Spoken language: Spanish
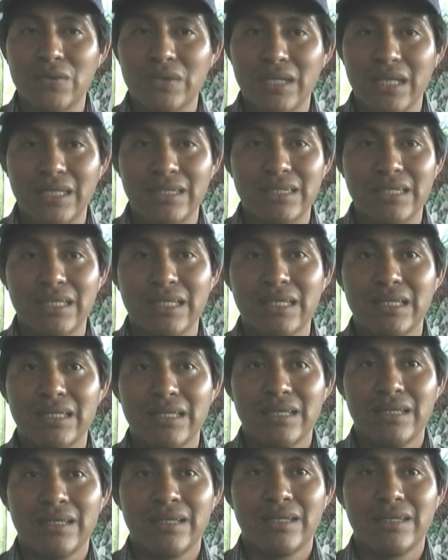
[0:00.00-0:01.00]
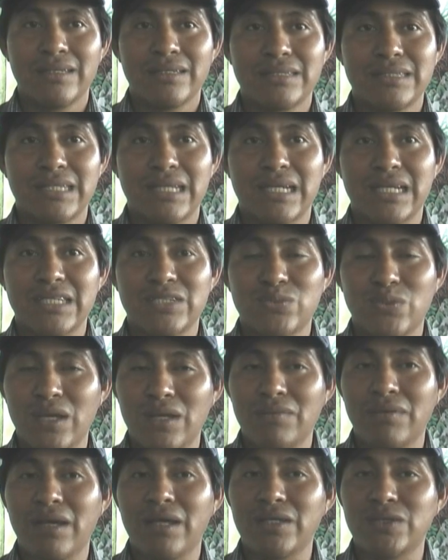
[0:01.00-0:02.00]
urgente se
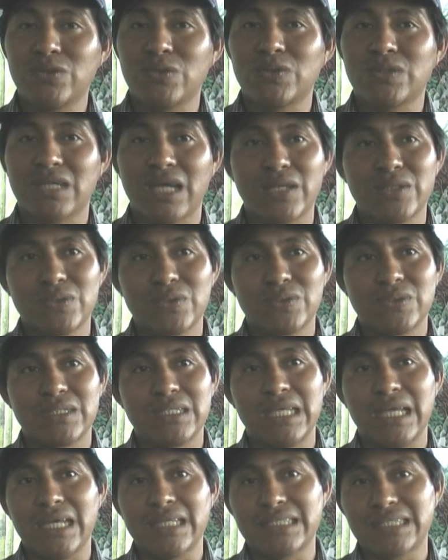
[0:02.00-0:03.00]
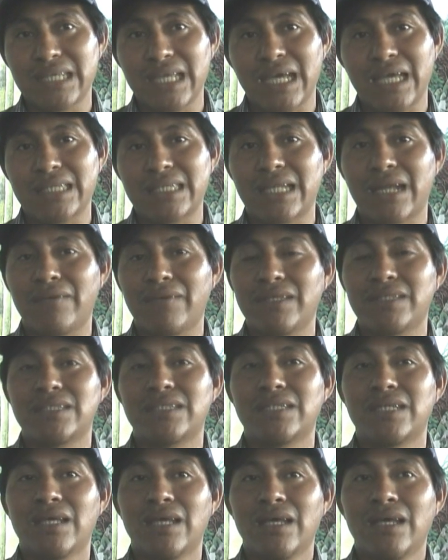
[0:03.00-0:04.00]
resuelva estos casos, ya sea a
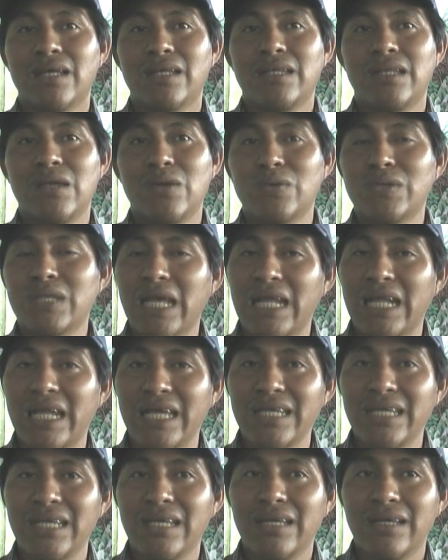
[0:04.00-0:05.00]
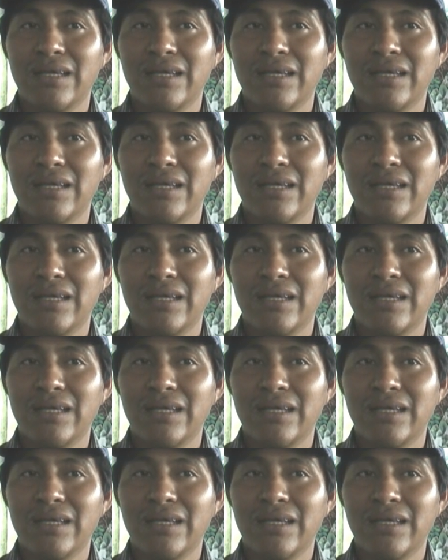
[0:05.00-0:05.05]
través de una ley